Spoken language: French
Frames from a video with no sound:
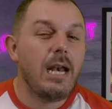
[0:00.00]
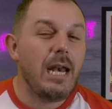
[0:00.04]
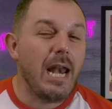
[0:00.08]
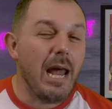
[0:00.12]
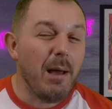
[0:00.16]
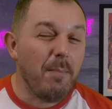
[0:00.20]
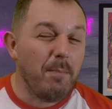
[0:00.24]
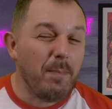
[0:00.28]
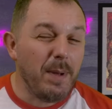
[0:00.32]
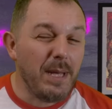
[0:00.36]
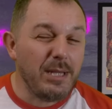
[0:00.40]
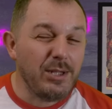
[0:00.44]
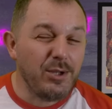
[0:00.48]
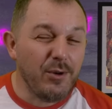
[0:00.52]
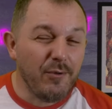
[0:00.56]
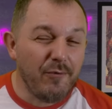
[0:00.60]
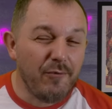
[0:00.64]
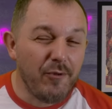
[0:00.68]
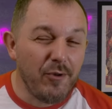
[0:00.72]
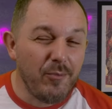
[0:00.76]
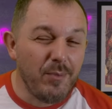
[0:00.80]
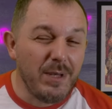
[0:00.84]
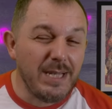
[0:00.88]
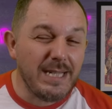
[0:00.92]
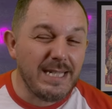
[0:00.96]
La
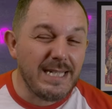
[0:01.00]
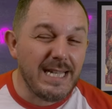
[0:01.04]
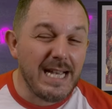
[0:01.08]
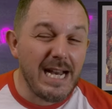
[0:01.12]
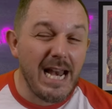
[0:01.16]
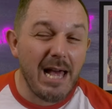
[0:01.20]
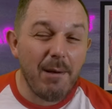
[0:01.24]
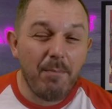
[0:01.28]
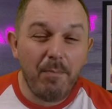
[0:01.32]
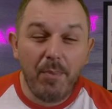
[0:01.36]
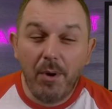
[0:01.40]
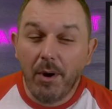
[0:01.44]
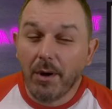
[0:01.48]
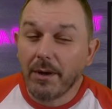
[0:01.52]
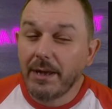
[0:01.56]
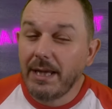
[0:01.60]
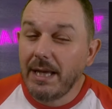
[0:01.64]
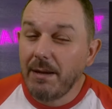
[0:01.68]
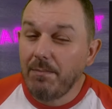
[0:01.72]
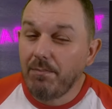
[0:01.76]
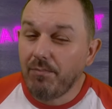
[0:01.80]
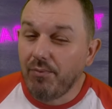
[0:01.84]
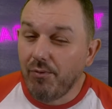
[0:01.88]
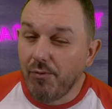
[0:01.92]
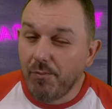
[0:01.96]
pédiophobie, c'est la peur des
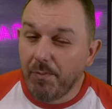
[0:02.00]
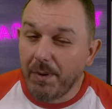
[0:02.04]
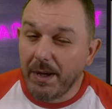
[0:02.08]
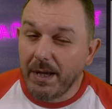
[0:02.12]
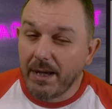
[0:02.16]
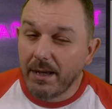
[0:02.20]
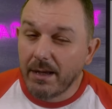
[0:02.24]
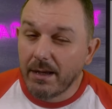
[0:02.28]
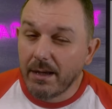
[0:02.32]
poupées.